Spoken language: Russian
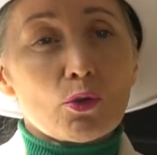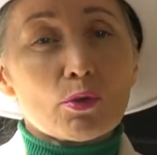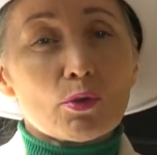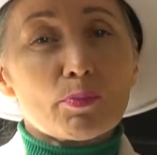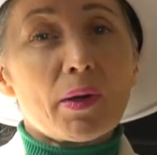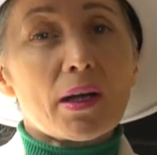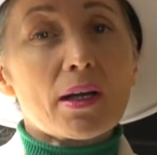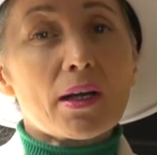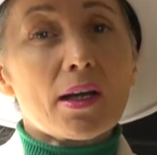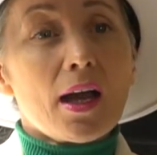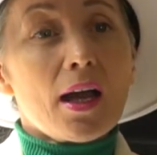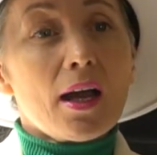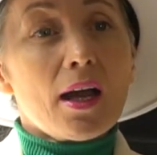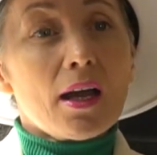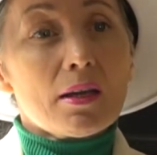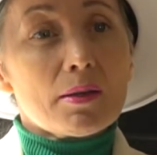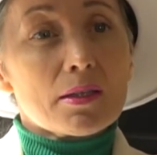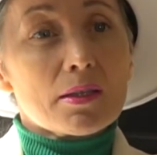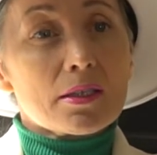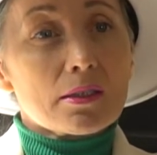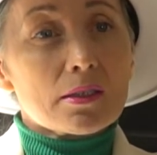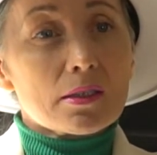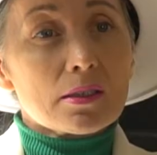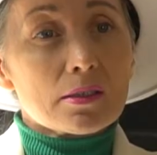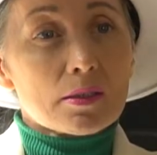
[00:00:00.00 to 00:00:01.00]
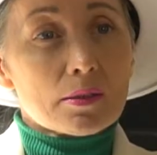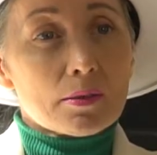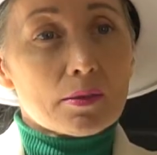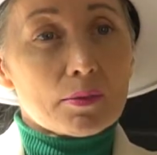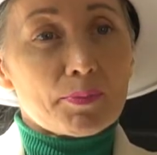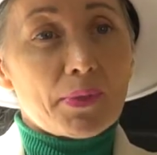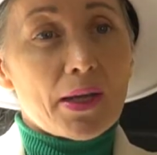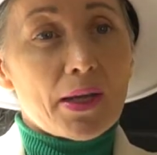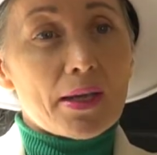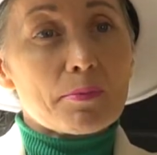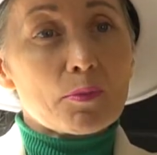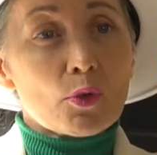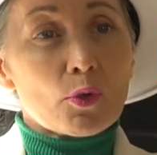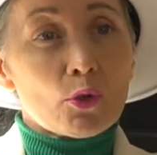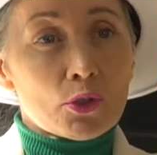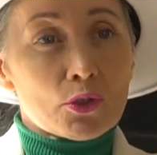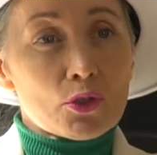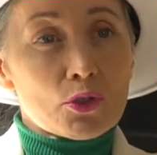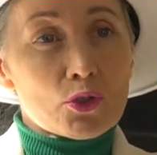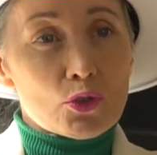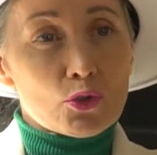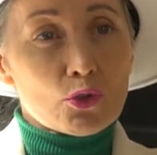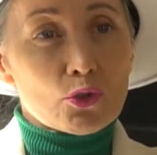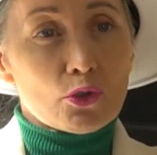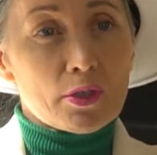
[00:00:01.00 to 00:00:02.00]
он пока э,
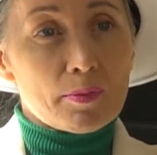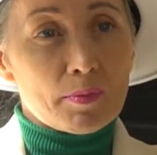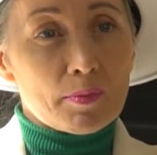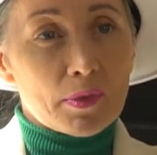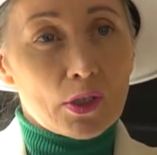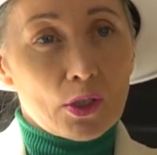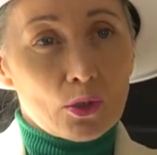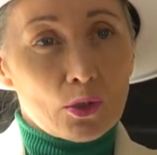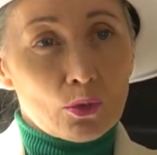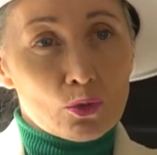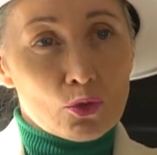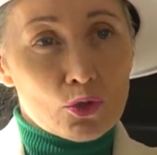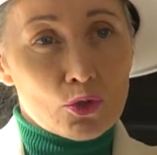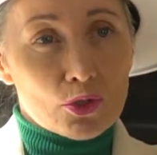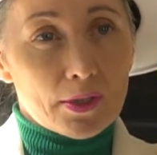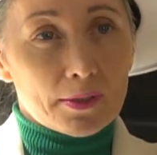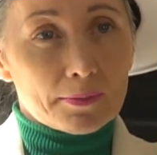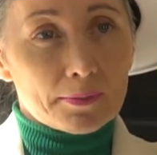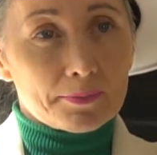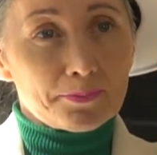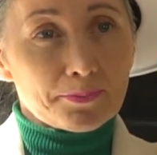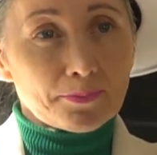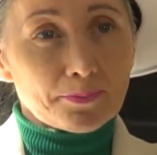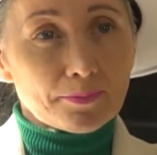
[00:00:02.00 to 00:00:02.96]
поймет, что именно нужно.